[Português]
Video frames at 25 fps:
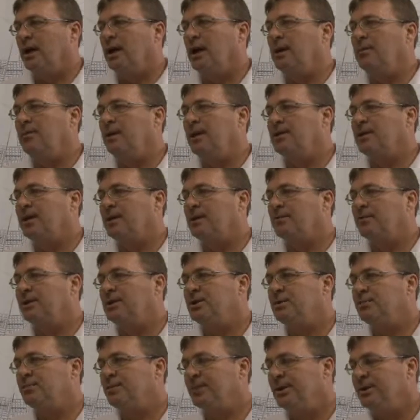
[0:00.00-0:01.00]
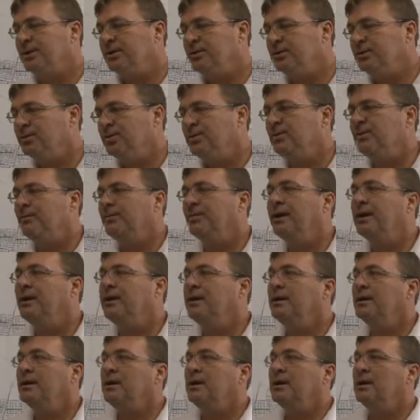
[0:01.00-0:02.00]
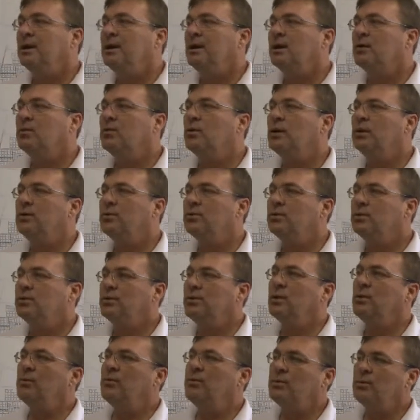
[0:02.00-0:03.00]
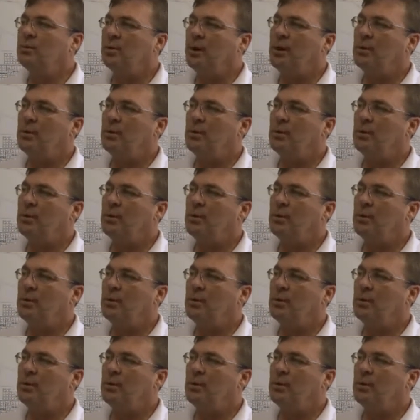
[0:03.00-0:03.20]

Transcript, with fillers: é imediatamente preso. E quando não